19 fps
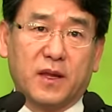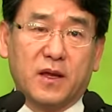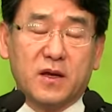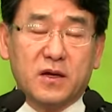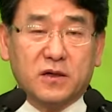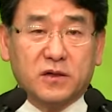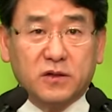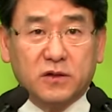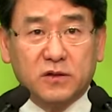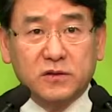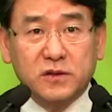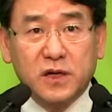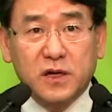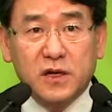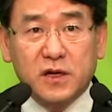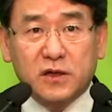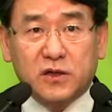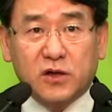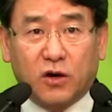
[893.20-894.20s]
그런
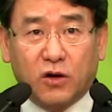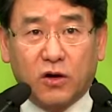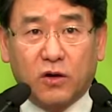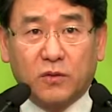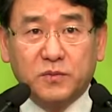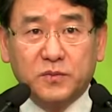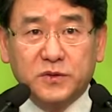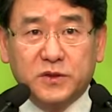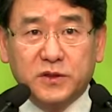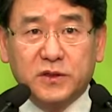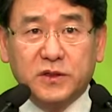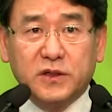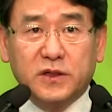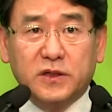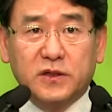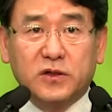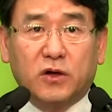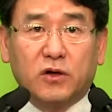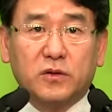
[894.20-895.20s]

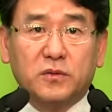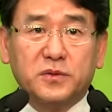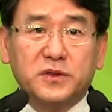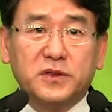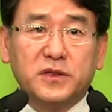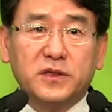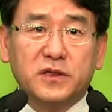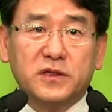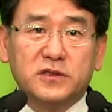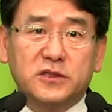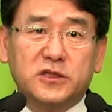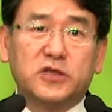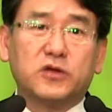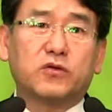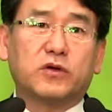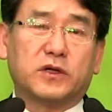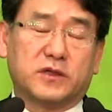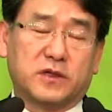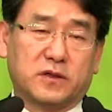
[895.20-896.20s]
경험들이 여러분이
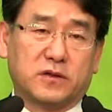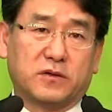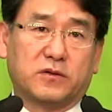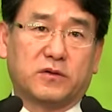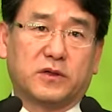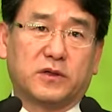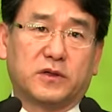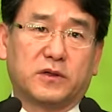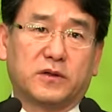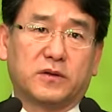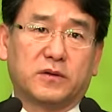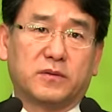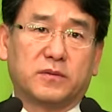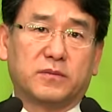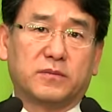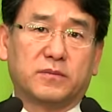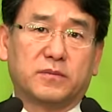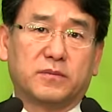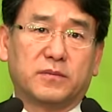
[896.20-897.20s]
치료가 되는 거예요.
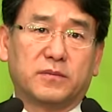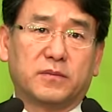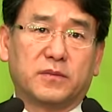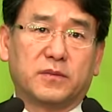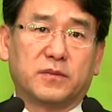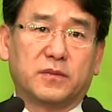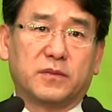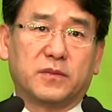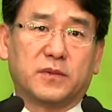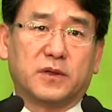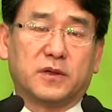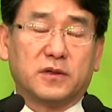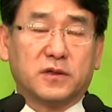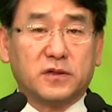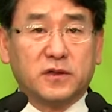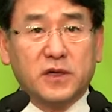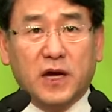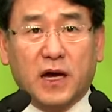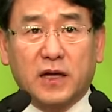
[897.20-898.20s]

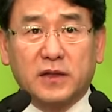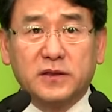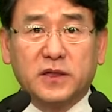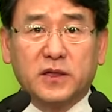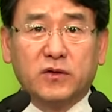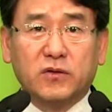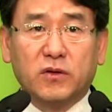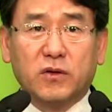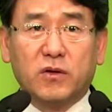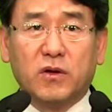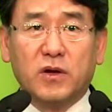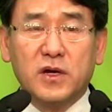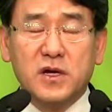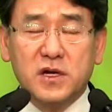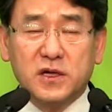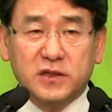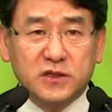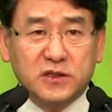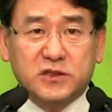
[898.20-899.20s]
그게 안 되고
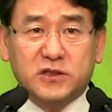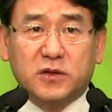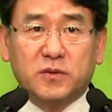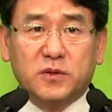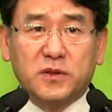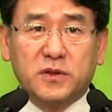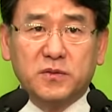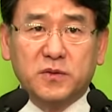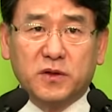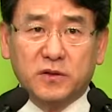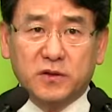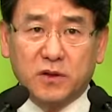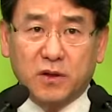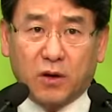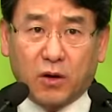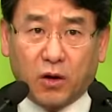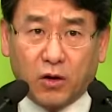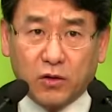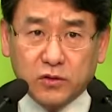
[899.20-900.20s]
잊어버리면
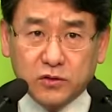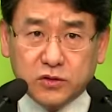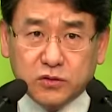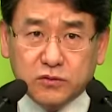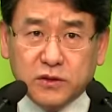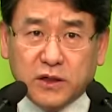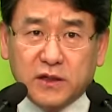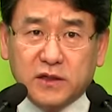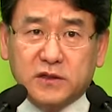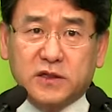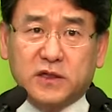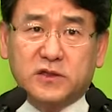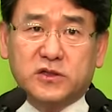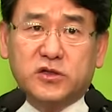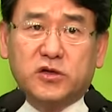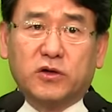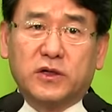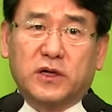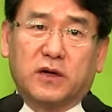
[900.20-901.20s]
어느 순간에 그게
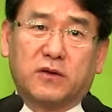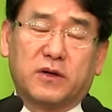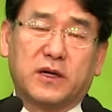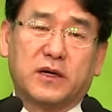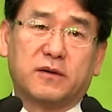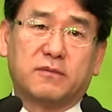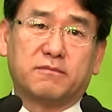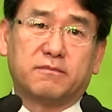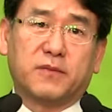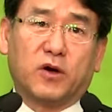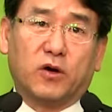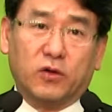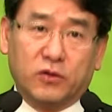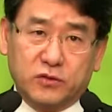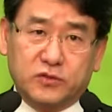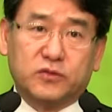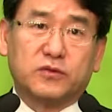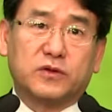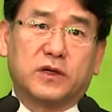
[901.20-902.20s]
튀어나와. 어느
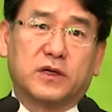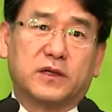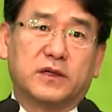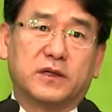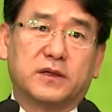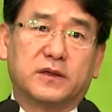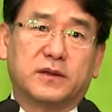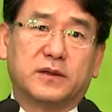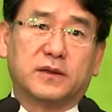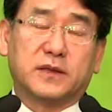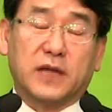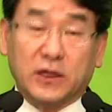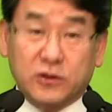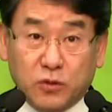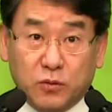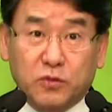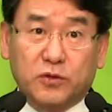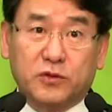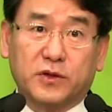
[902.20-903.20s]
순간에.
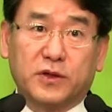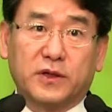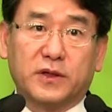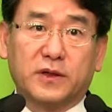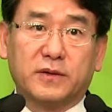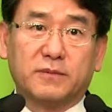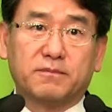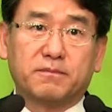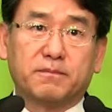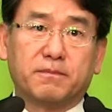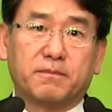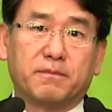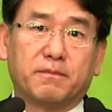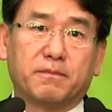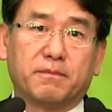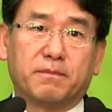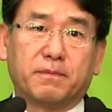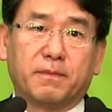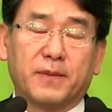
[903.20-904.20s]
나도 모르게.
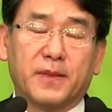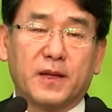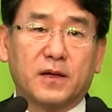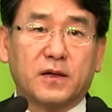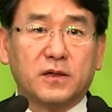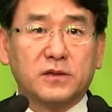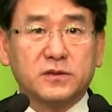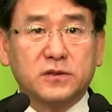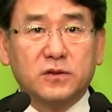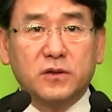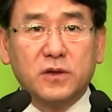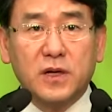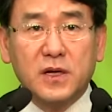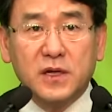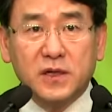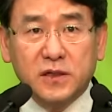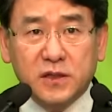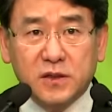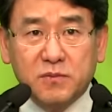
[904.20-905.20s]
그래서 이